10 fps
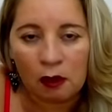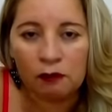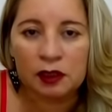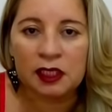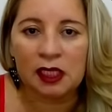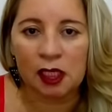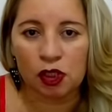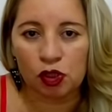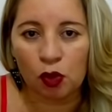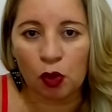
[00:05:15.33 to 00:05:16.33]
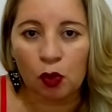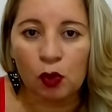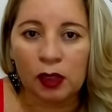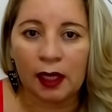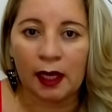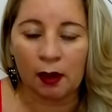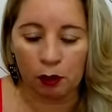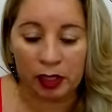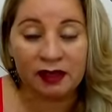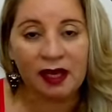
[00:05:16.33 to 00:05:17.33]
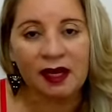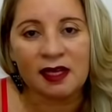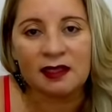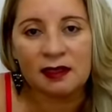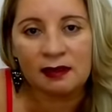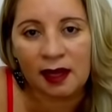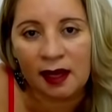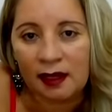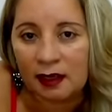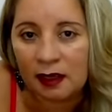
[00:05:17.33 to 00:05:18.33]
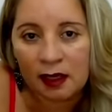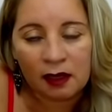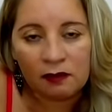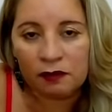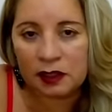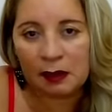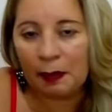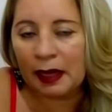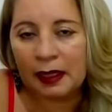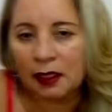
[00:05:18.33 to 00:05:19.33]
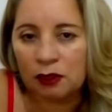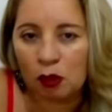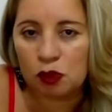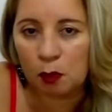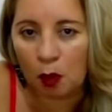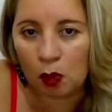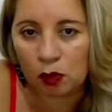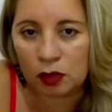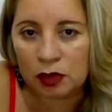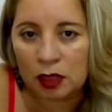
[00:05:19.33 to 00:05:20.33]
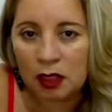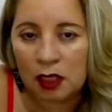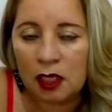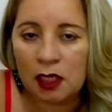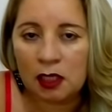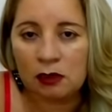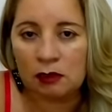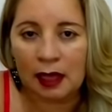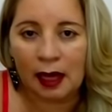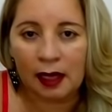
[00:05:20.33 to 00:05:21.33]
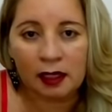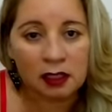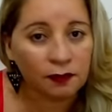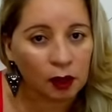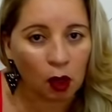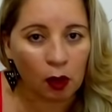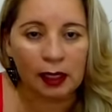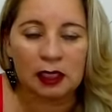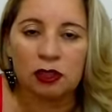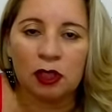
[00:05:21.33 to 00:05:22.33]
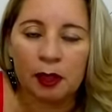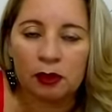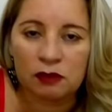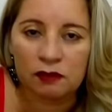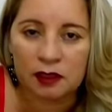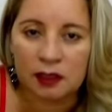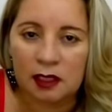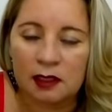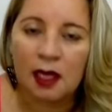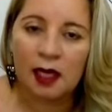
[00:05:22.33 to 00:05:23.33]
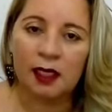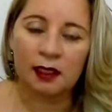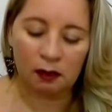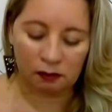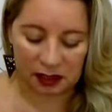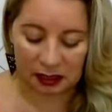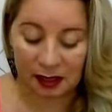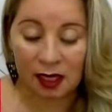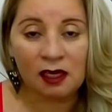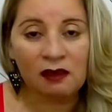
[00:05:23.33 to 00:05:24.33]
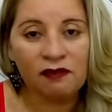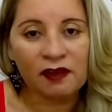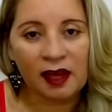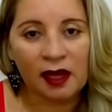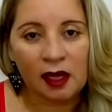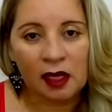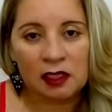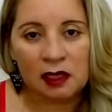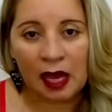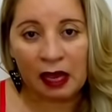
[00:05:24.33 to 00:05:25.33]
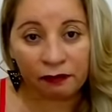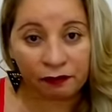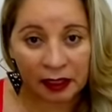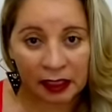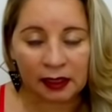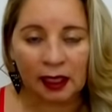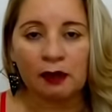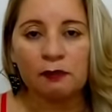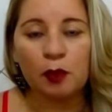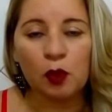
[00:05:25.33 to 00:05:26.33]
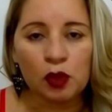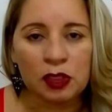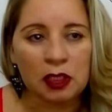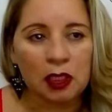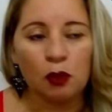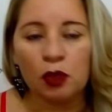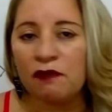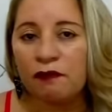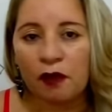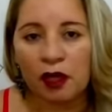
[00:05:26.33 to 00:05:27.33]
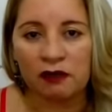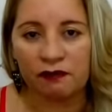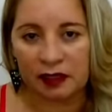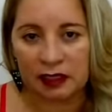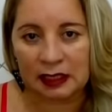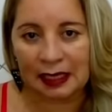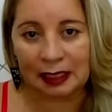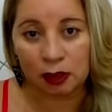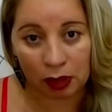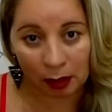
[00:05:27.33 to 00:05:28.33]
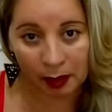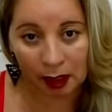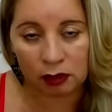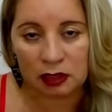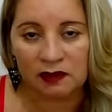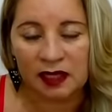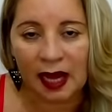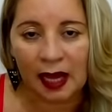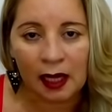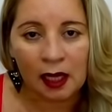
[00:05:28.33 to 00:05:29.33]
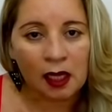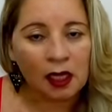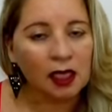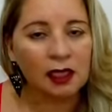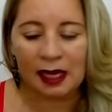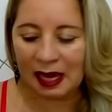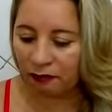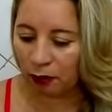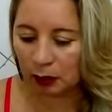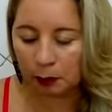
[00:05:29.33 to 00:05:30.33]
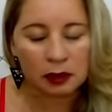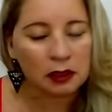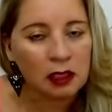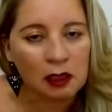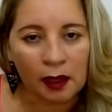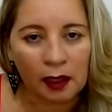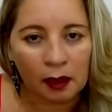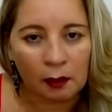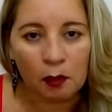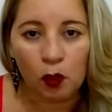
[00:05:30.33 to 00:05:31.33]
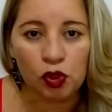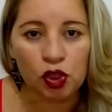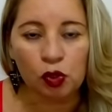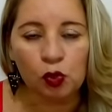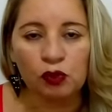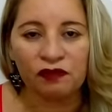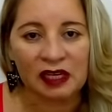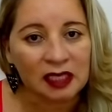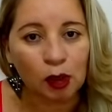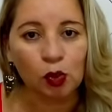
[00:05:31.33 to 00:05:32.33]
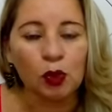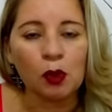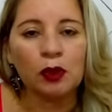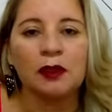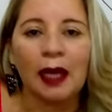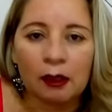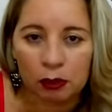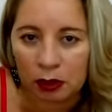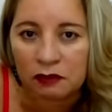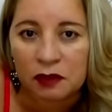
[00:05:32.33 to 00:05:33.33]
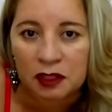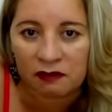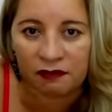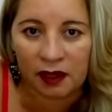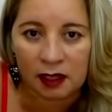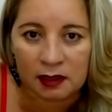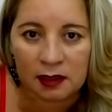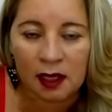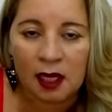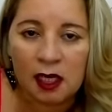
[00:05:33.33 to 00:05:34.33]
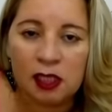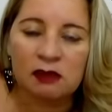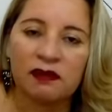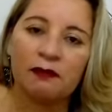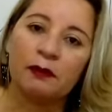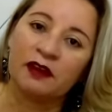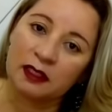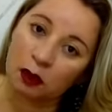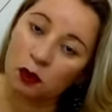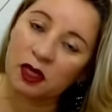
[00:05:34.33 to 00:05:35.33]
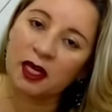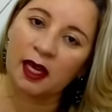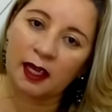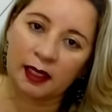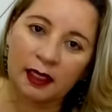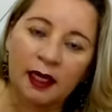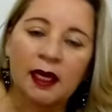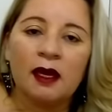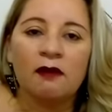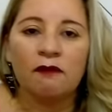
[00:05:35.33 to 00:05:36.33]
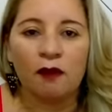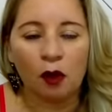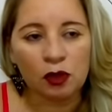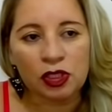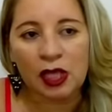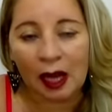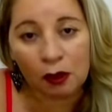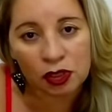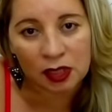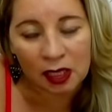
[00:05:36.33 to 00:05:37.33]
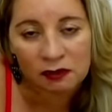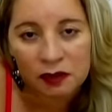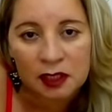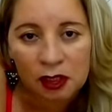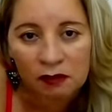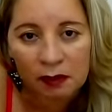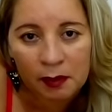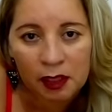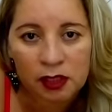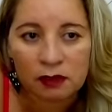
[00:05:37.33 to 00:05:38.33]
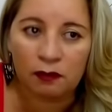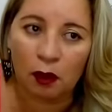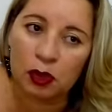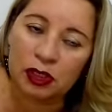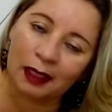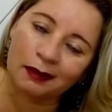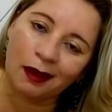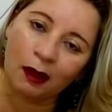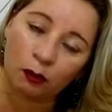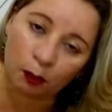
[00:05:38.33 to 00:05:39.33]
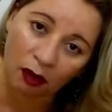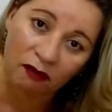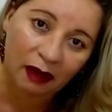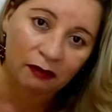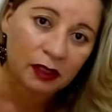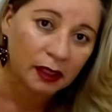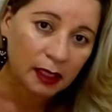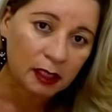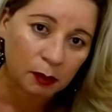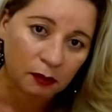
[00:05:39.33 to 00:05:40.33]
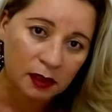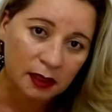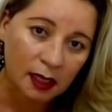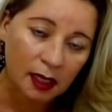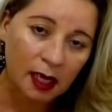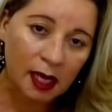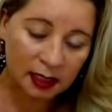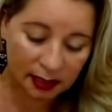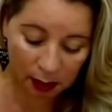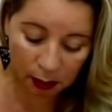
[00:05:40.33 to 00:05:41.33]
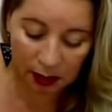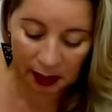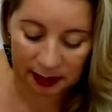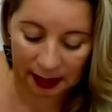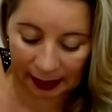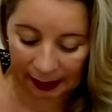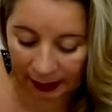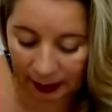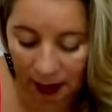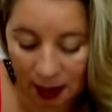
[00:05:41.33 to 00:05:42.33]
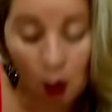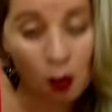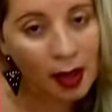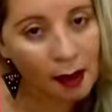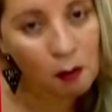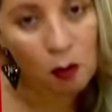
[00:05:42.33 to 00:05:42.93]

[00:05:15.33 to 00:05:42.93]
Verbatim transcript: Você deixou com que o interesse dele fosse apagando aos poucos. E isso tá, esfriou o relacionamento de vocês. Então você tem que ver, reflita, busque o que foi que fez esse relacionamento esfriar e dê a volta por cima. Mude tudo, faça tudo ao contrário do que você fez. Isso vai fazer com que ele volte a gostar de você novamente, volte a ter um provável interesse por você. Sendo que essa carta não é